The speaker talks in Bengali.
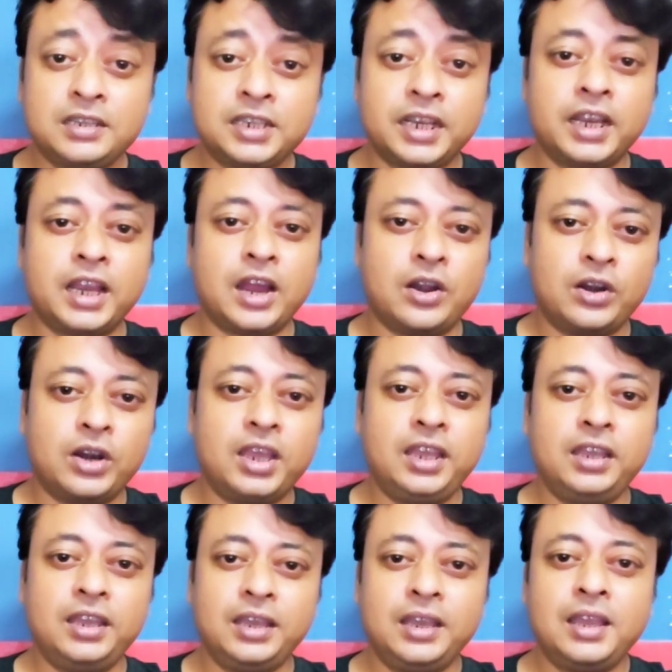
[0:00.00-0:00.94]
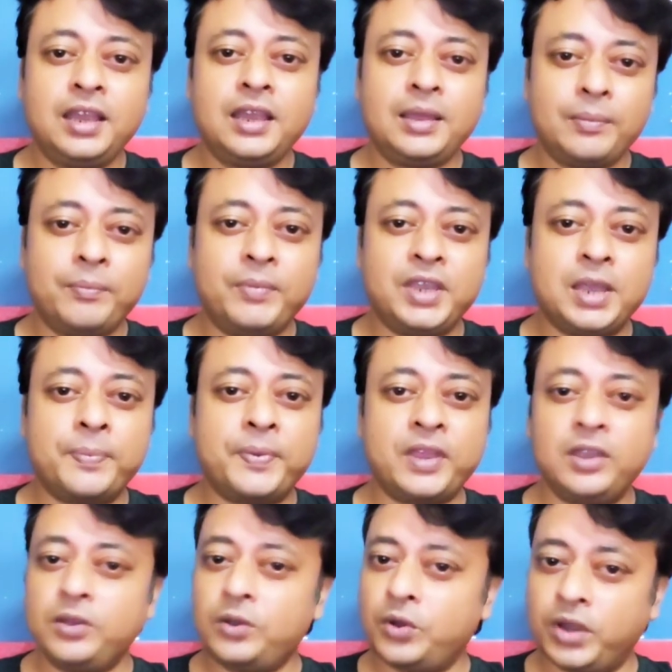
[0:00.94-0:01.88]
সেই কারণে
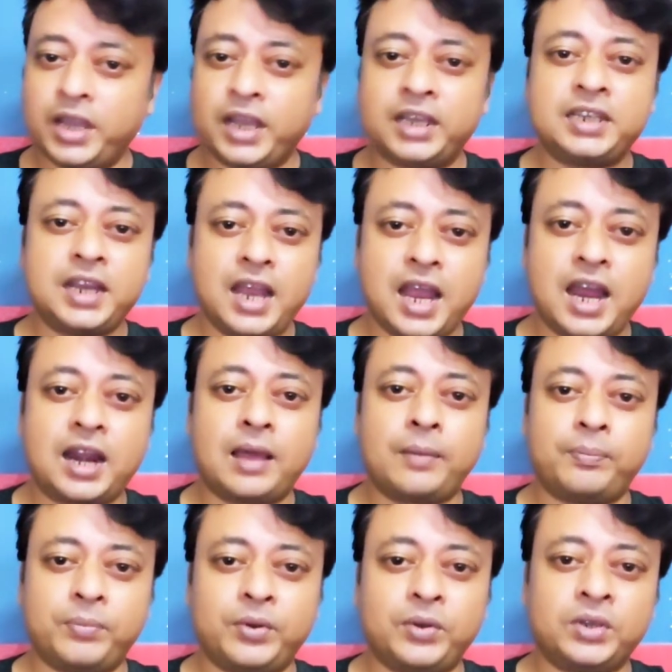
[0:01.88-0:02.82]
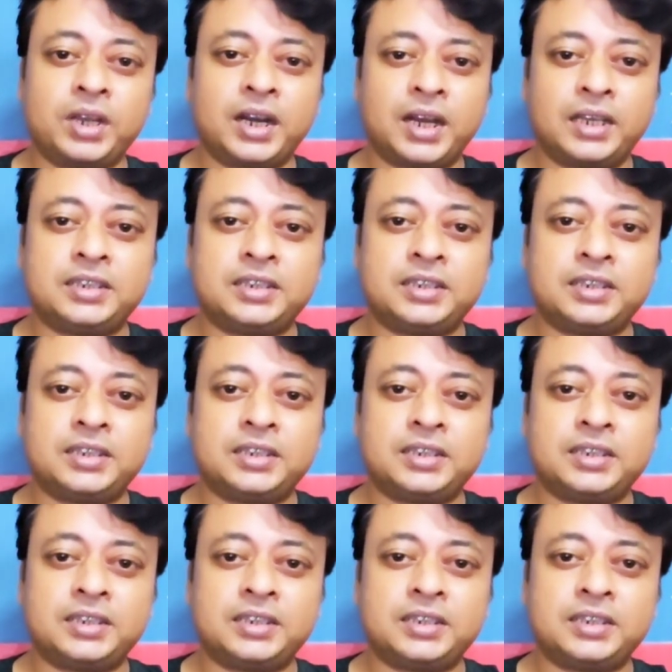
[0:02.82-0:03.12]
বিজেপি হয়ে গেছে খারাপ ওদের